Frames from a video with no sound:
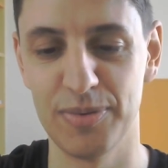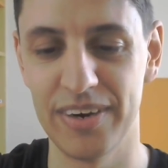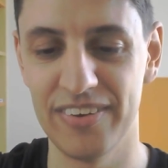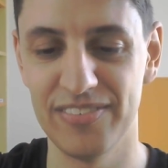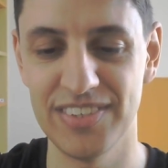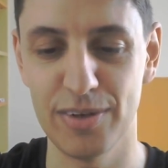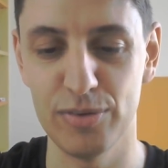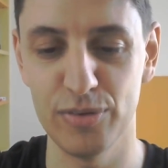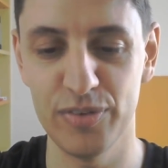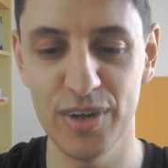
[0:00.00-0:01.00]
per avermi
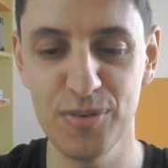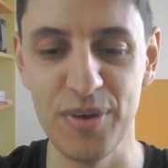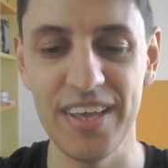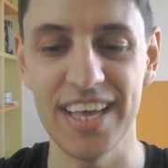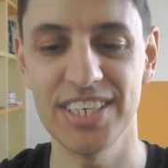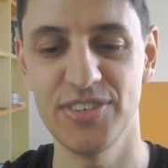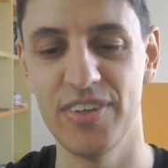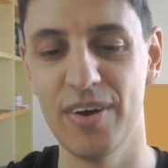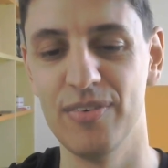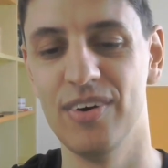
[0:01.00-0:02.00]
seguito fino a qui e ci
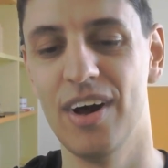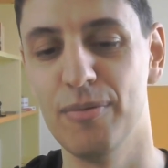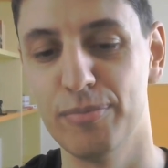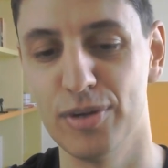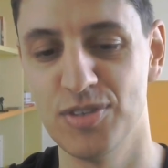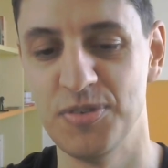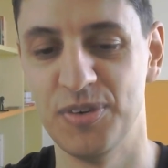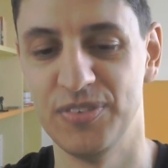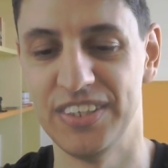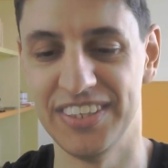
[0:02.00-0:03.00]
vediamo a un
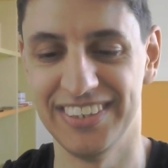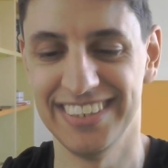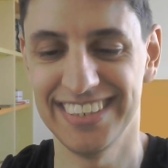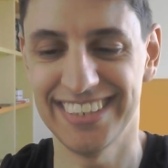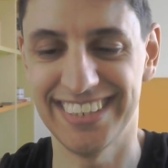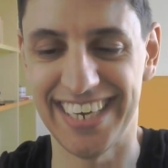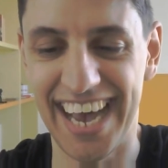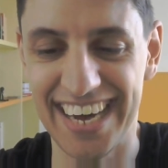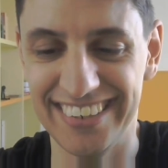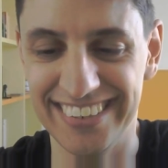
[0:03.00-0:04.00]
prossimo video.
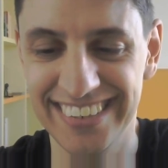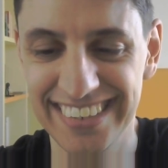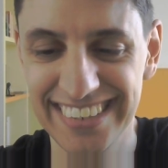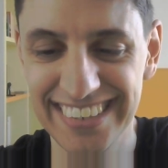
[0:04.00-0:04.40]
Ciao!